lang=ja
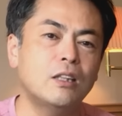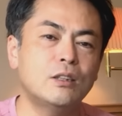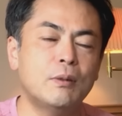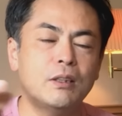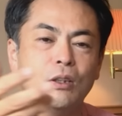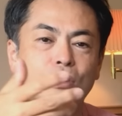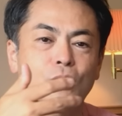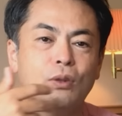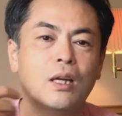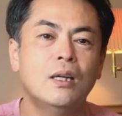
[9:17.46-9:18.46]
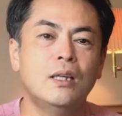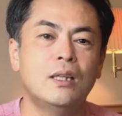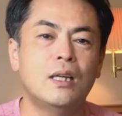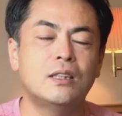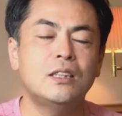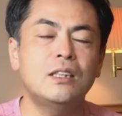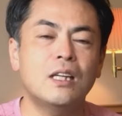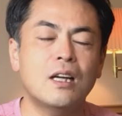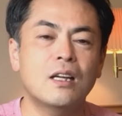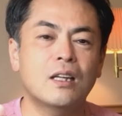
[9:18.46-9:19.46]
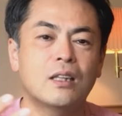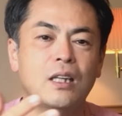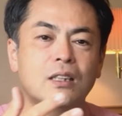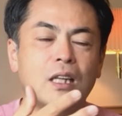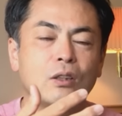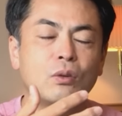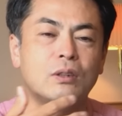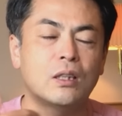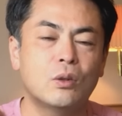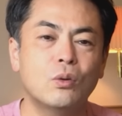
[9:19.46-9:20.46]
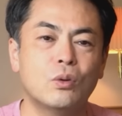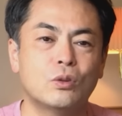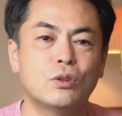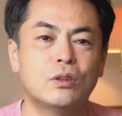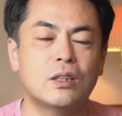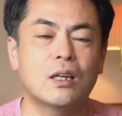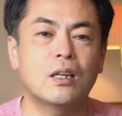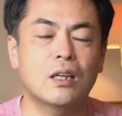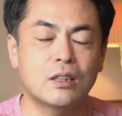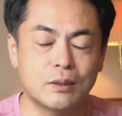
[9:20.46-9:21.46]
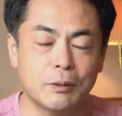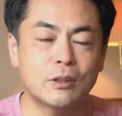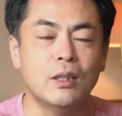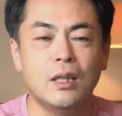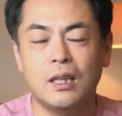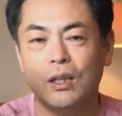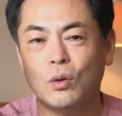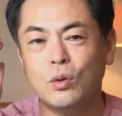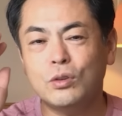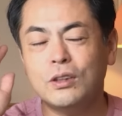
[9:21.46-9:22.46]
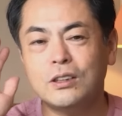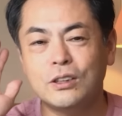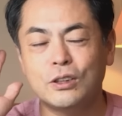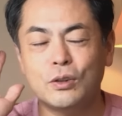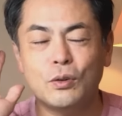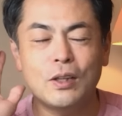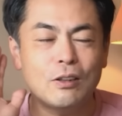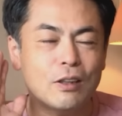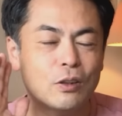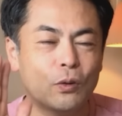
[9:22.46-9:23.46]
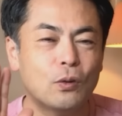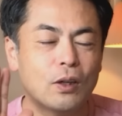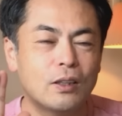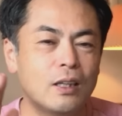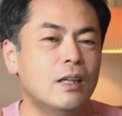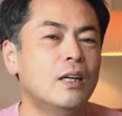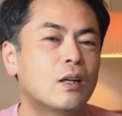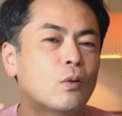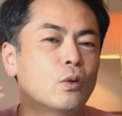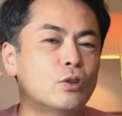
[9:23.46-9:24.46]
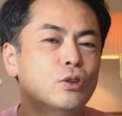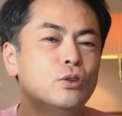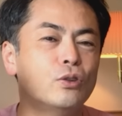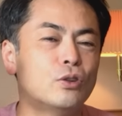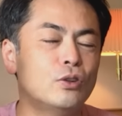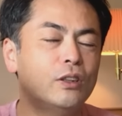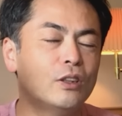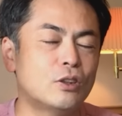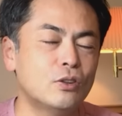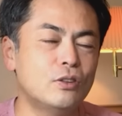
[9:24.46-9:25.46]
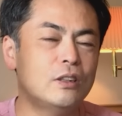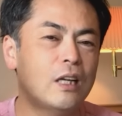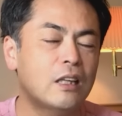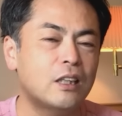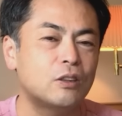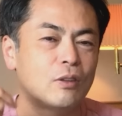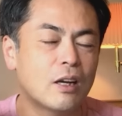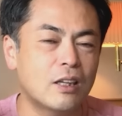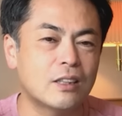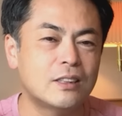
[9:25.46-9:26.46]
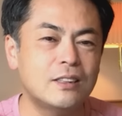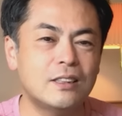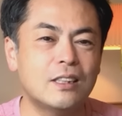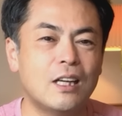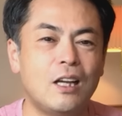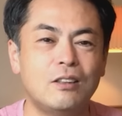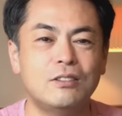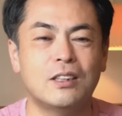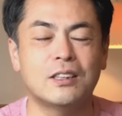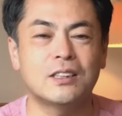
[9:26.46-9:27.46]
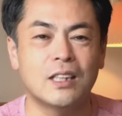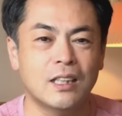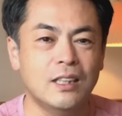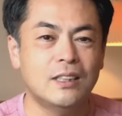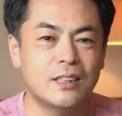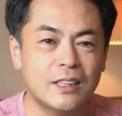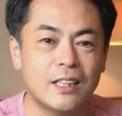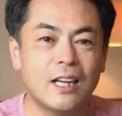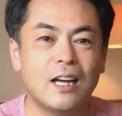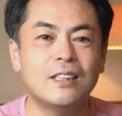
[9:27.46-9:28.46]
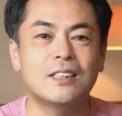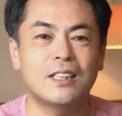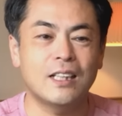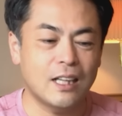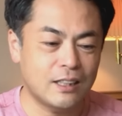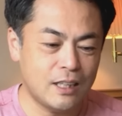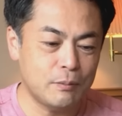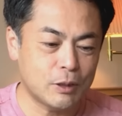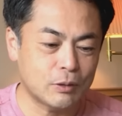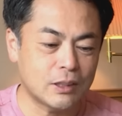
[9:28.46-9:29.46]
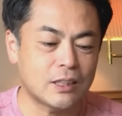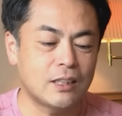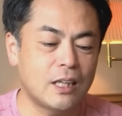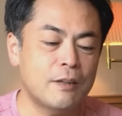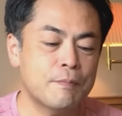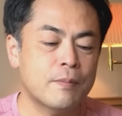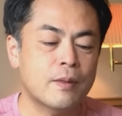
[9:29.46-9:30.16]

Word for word: 集まってくるような、信頼関係ができた後にね、どんどんそういった流れが効きます。この9月にそれをやるかどうかで、この10、11、12あたりの流れが全然変わるんでですね、ぜひね、合わせてやってみてくださいね。